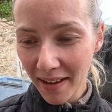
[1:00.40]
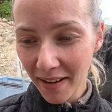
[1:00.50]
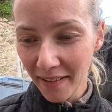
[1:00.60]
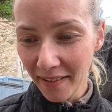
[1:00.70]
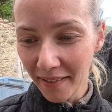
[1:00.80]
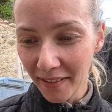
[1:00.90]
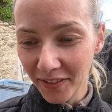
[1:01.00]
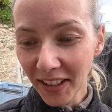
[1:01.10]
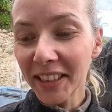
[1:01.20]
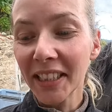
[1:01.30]
26
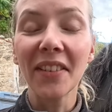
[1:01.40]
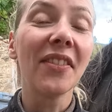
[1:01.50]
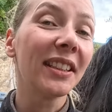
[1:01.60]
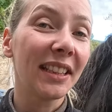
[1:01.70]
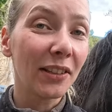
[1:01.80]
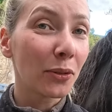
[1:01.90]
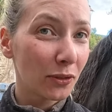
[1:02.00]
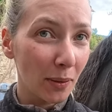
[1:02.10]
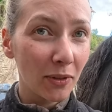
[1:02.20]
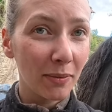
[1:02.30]
euh, et 27
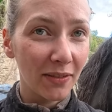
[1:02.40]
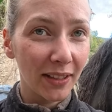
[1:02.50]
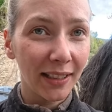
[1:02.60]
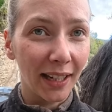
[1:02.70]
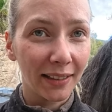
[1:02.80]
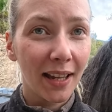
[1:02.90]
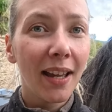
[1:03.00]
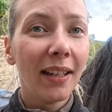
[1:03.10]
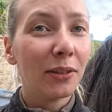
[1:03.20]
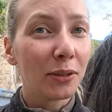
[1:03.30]
octobre 2024.
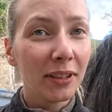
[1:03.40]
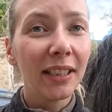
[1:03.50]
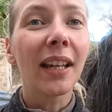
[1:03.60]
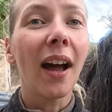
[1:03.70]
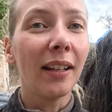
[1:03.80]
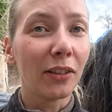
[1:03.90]
Donc on y sera